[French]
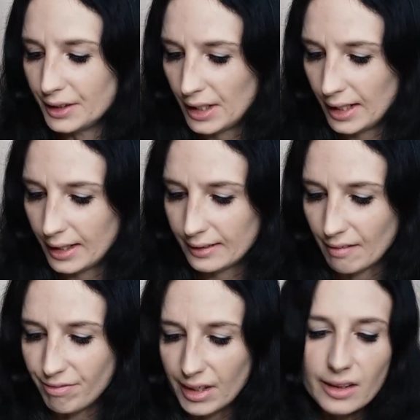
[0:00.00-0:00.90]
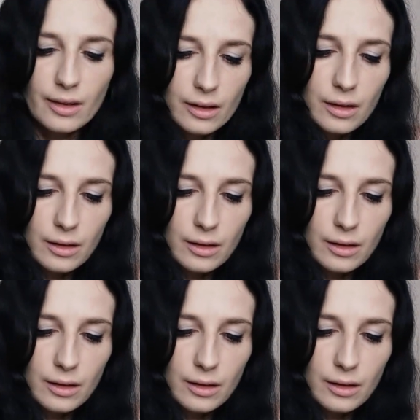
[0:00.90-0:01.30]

J'ai la fête